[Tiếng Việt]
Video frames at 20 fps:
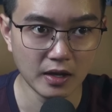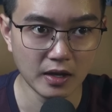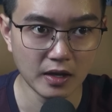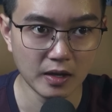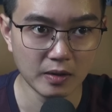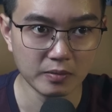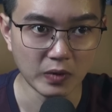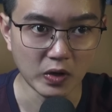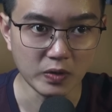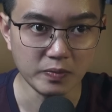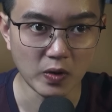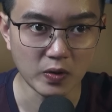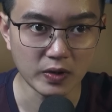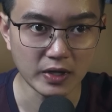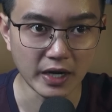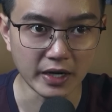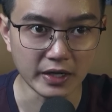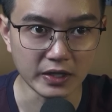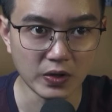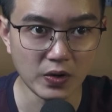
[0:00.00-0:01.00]
Mỗi một
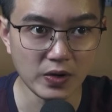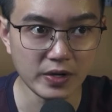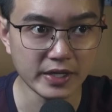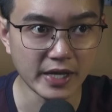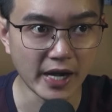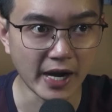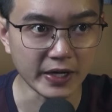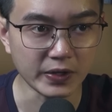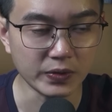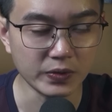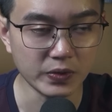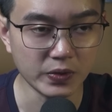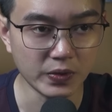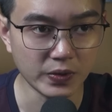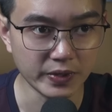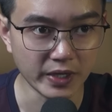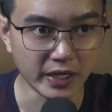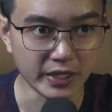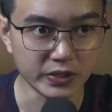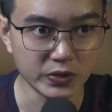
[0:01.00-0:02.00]
lần gót dài của cô
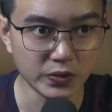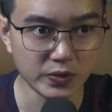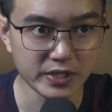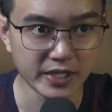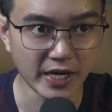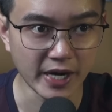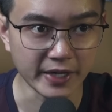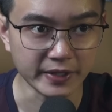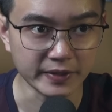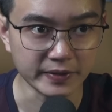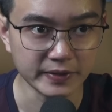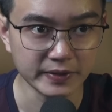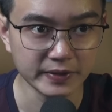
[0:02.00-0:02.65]
nện xuống sàn,